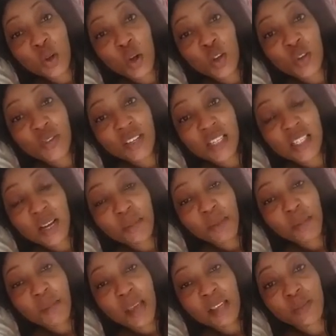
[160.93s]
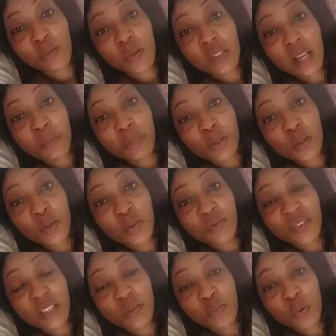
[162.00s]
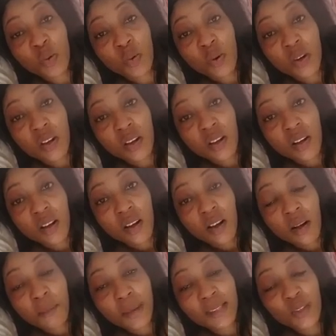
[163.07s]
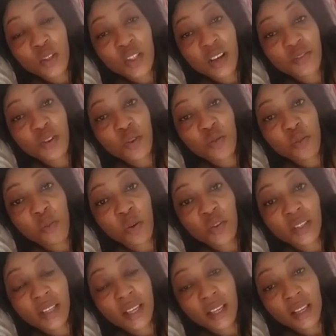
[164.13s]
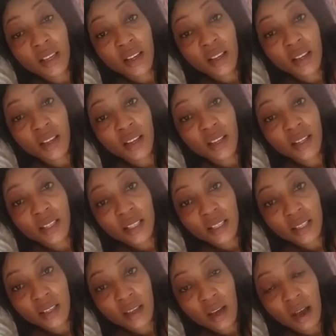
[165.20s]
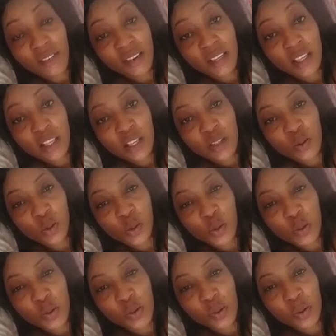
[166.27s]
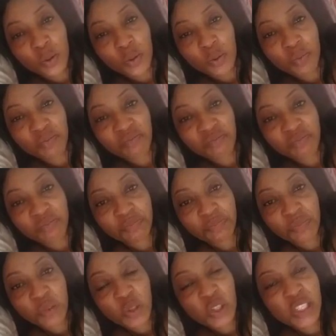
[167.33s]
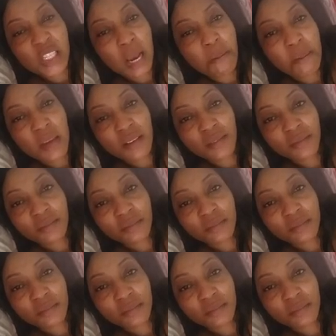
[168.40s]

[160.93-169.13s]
Donc, je ne vais jamais exposer la personne sur Facebook. Parce que j'ai envie de vous montrer qui, avec qui est-ce que je sors. Jamais.